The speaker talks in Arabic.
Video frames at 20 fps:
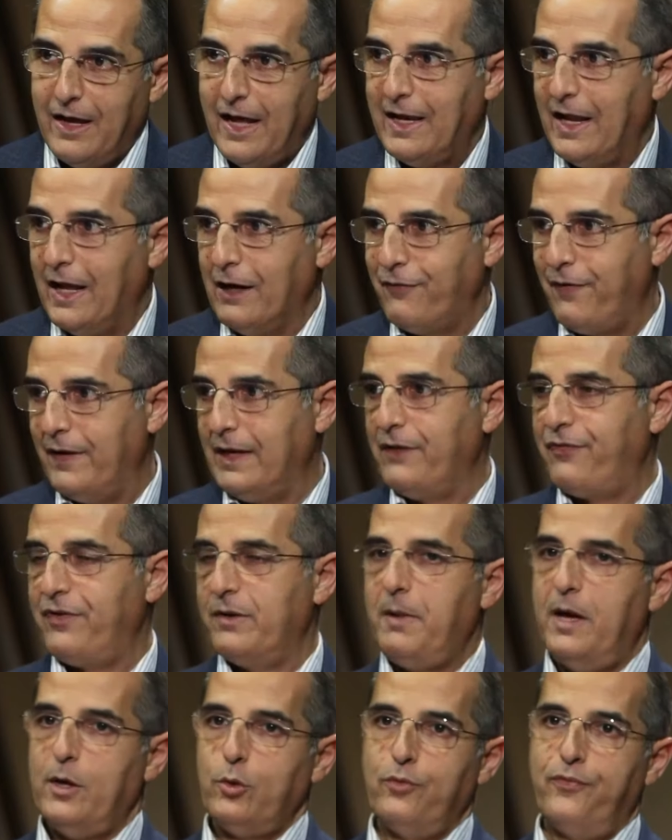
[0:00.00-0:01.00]
هلا
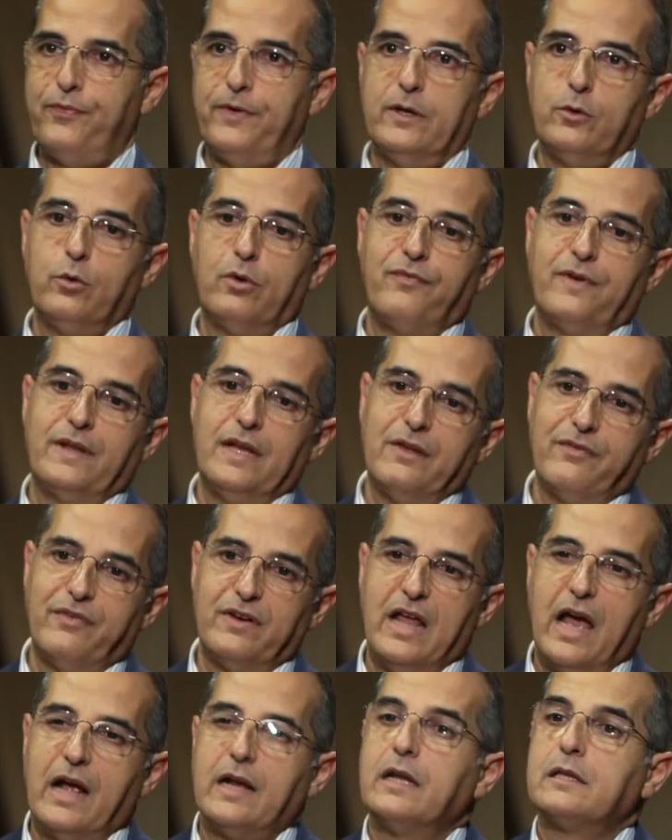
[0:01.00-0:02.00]
الفلافل معروفه انه
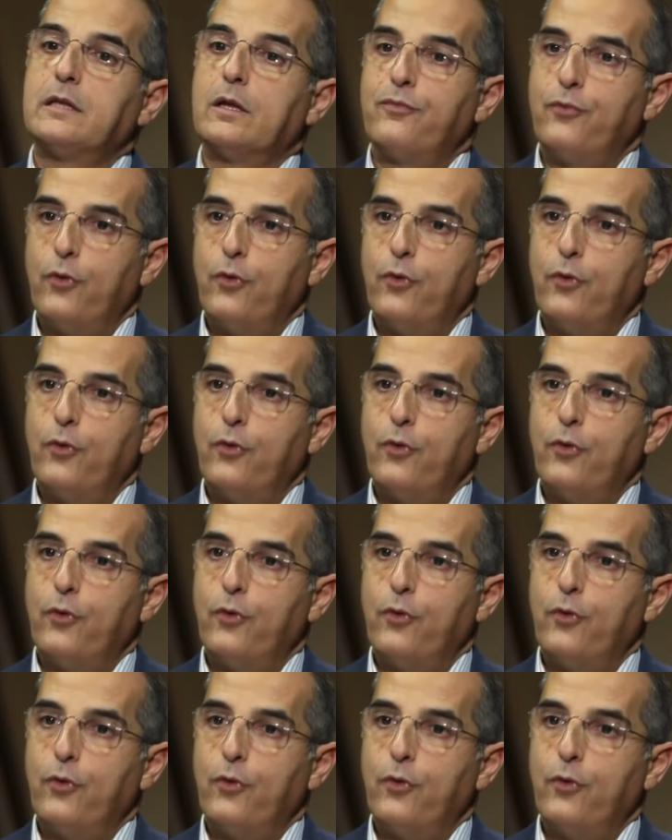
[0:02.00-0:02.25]
الفلافل اللي اكلت